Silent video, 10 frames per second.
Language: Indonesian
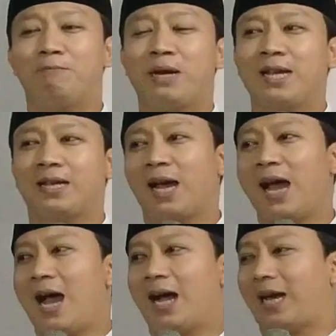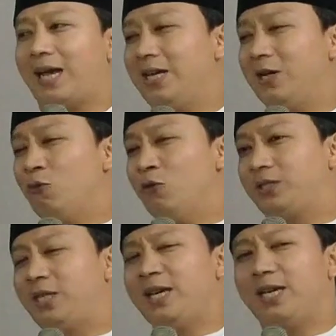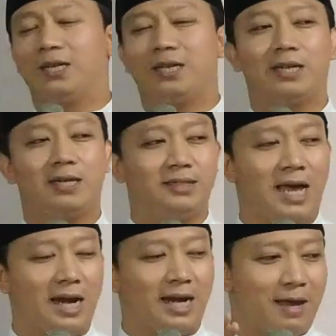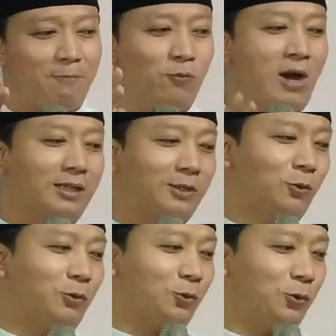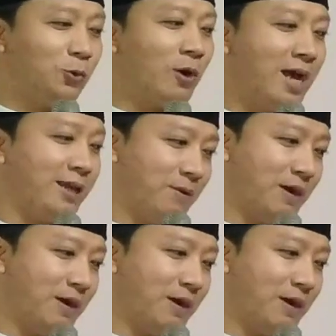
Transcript: Mereka akan diuji dalam waktu tujuh hari.